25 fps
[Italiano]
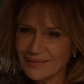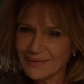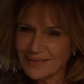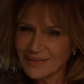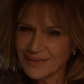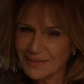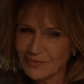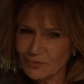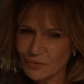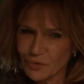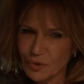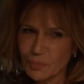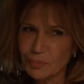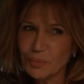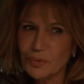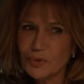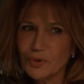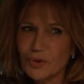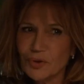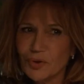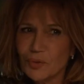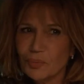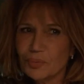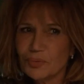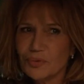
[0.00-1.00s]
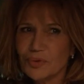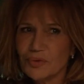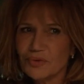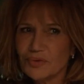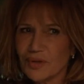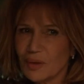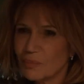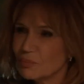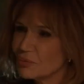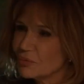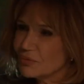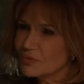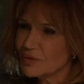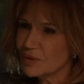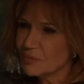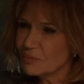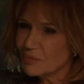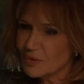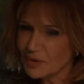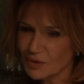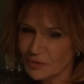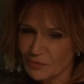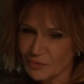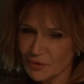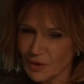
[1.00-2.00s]
sì? E non poteva essere più
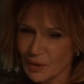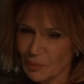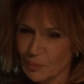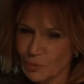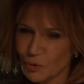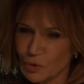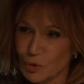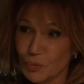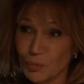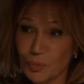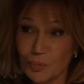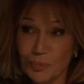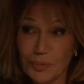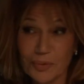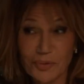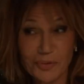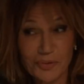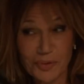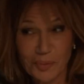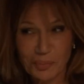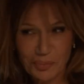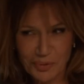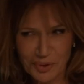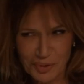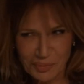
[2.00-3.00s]
semplice fare pipì in una